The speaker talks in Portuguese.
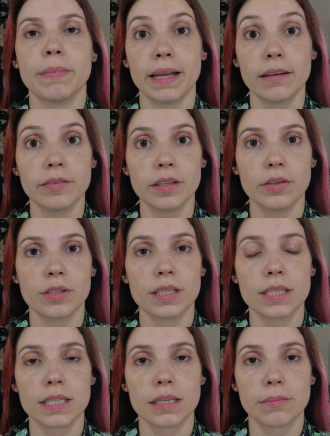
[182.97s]

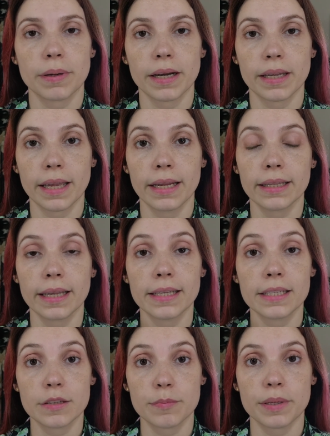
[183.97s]
maravilhosas sim para quem tem
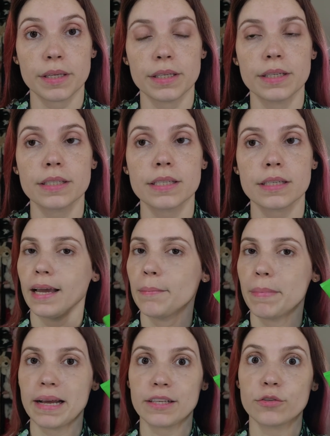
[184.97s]
espinhas. É
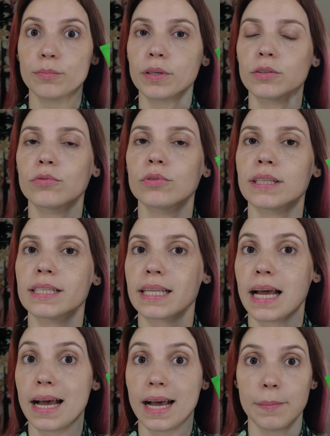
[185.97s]
mais um produto que
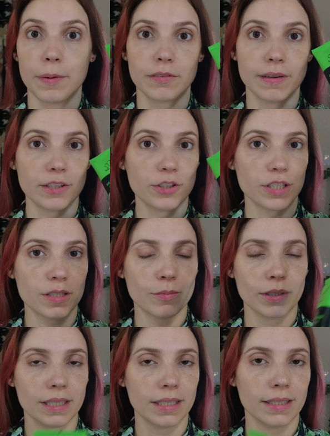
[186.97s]
está aprovadíssimo
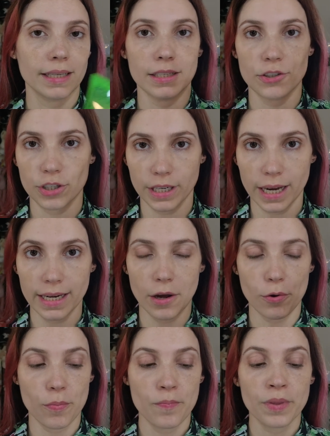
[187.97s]
aqui neste
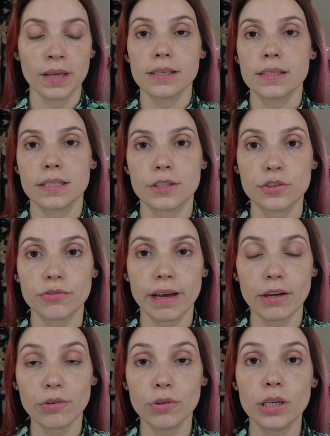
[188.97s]
canal. Se
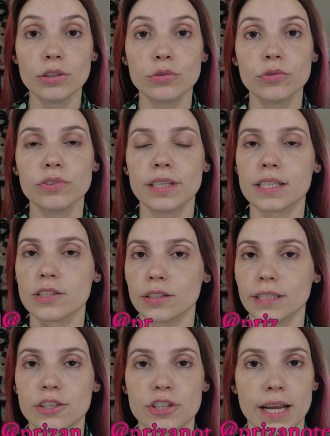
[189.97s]
tiver alguma dúvida, é só
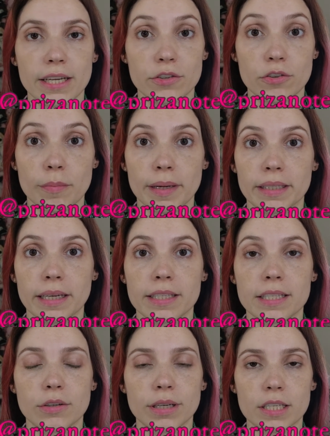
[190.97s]
deixar aí nos
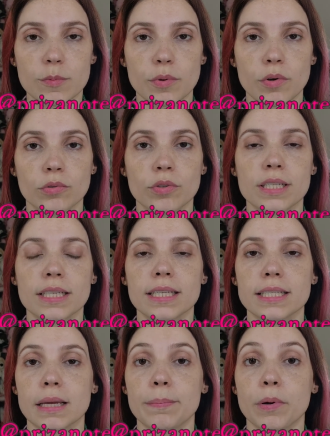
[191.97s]
comentários que eu respondo. Se
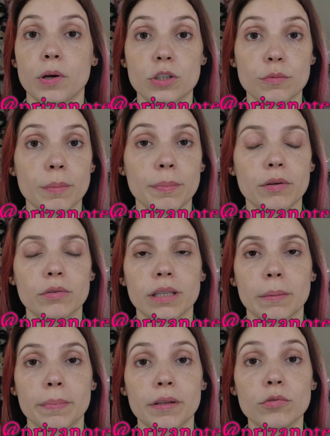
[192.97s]
quiser, pode me
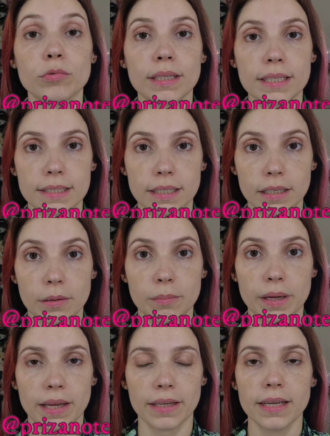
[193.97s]
perguntar pelo Insta
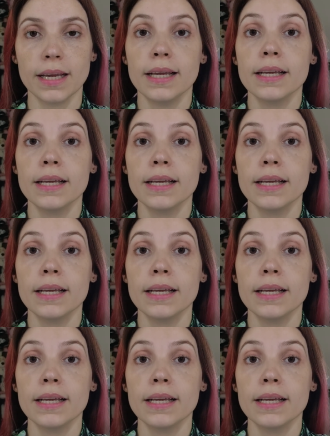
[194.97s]
também.